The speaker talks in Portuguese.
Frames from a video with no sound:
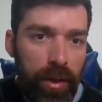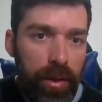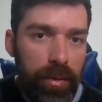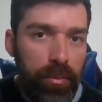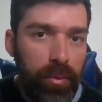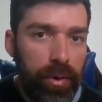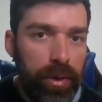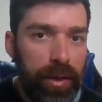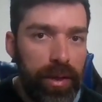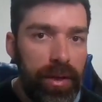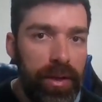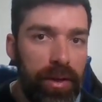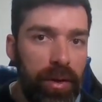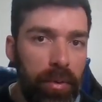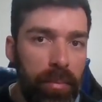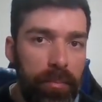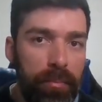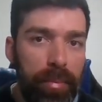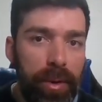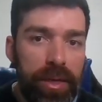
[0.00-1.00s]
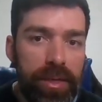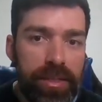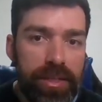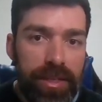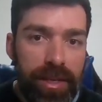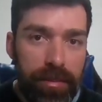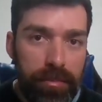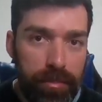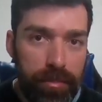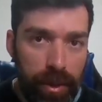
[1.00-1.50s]
porque não
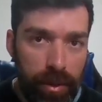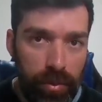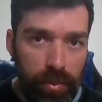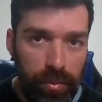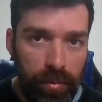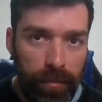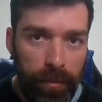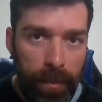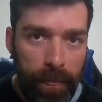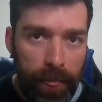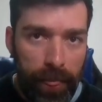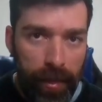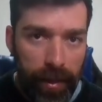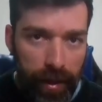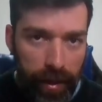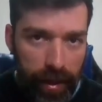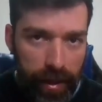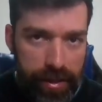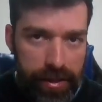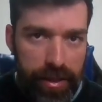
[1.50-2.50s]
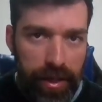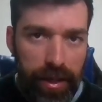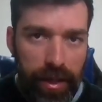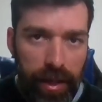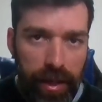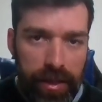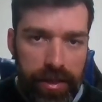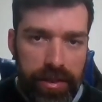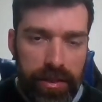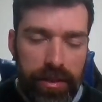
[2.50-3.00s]
percebeu essa
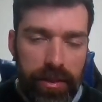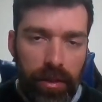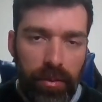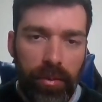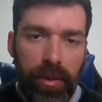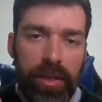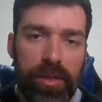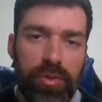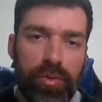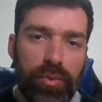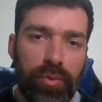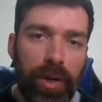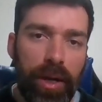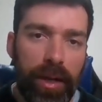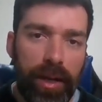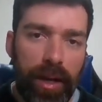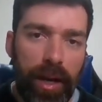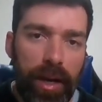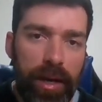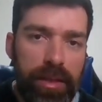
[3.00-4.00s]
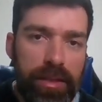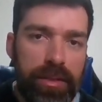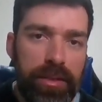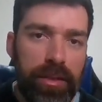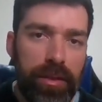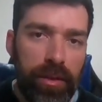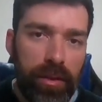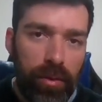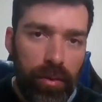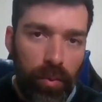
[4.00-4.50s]
análise. Então a sua
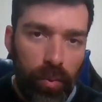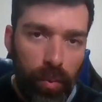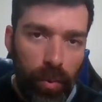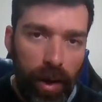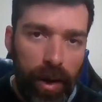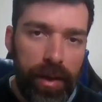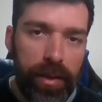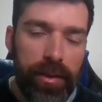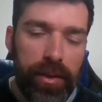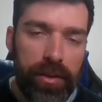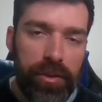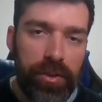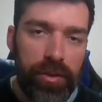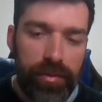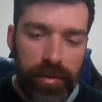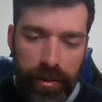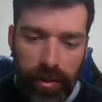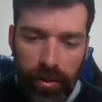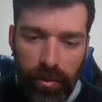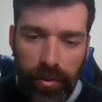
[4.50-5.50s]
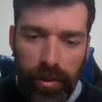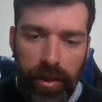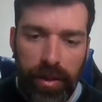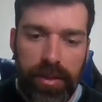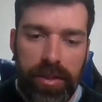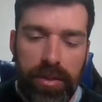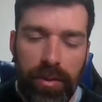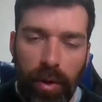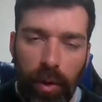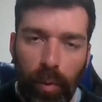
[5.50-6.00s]
análise qualitativa, que é com
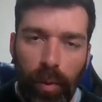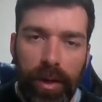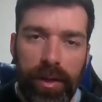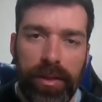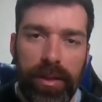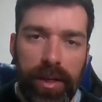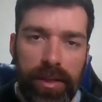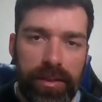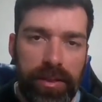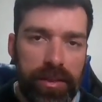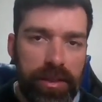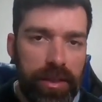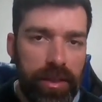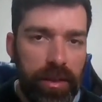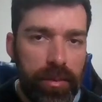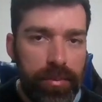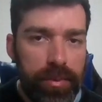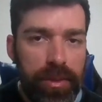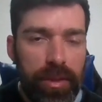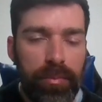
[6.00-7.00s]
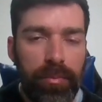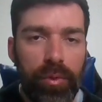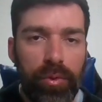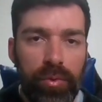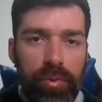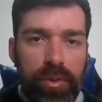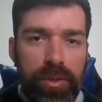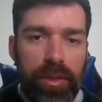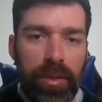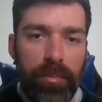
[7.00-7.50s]
relação à qualidade das equipes, é
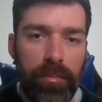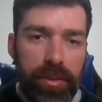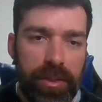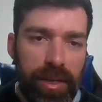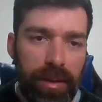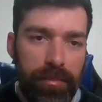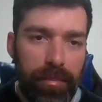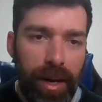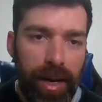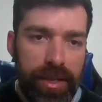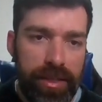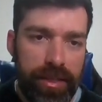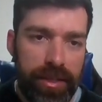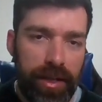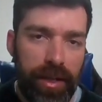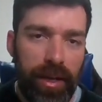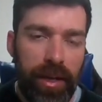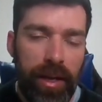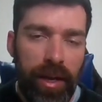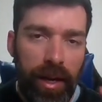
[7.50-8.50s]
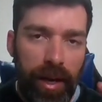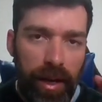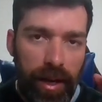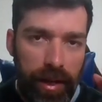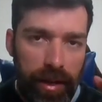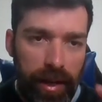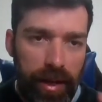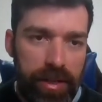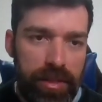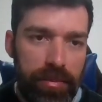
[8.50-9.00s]
muito simples, é básica.
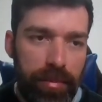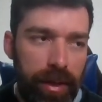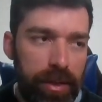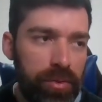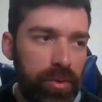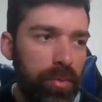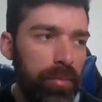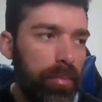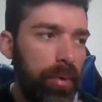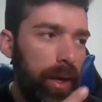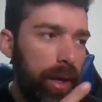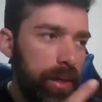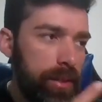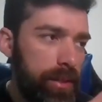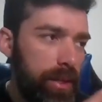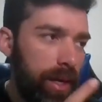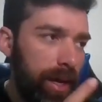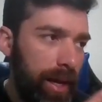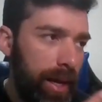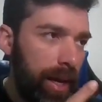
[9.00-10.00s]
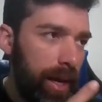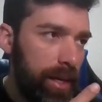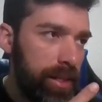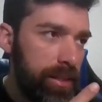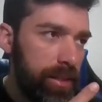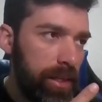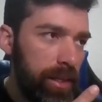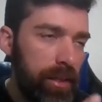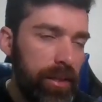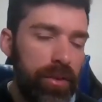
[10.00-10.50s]
A análise mais complexa é
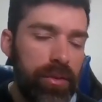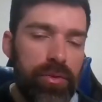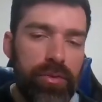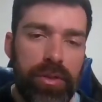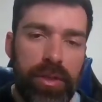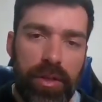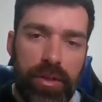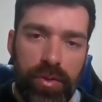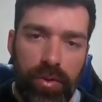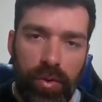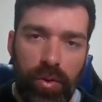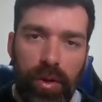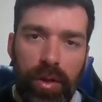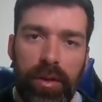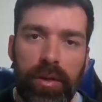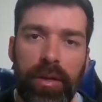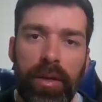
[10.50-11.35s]
essa que o C-Score